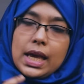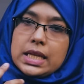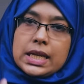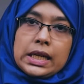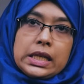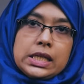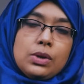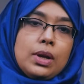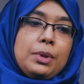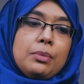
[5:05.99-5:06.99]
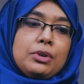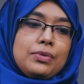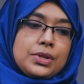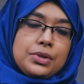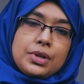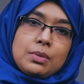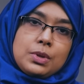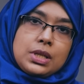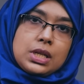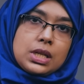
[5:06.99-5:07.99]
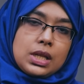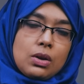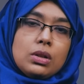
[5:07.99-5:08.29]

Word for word: এই জায়গাটাও আমি আমার ফিজিওথেরাপিস্টের সাথে